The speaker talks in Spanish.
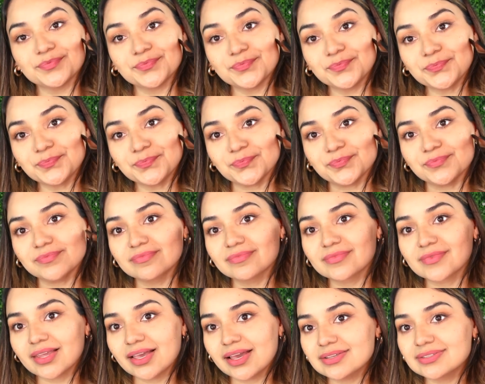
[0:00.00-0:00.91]
Mm,
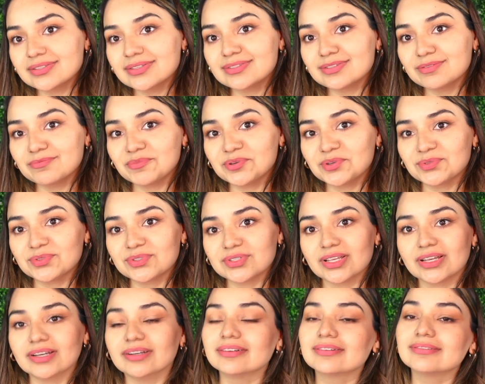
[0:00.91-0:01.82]
este sí me
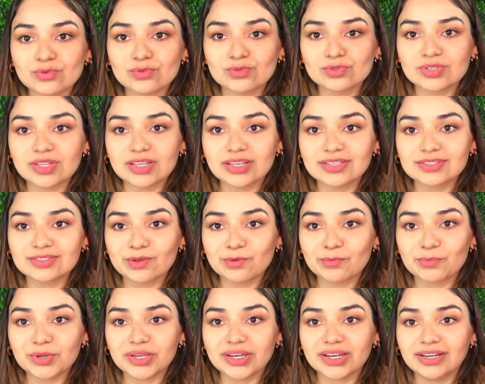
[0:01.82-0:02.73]
gusta. ¿Ustedes
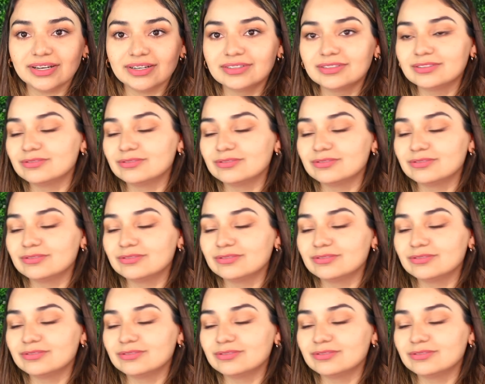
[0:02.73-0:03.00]
qué opinan?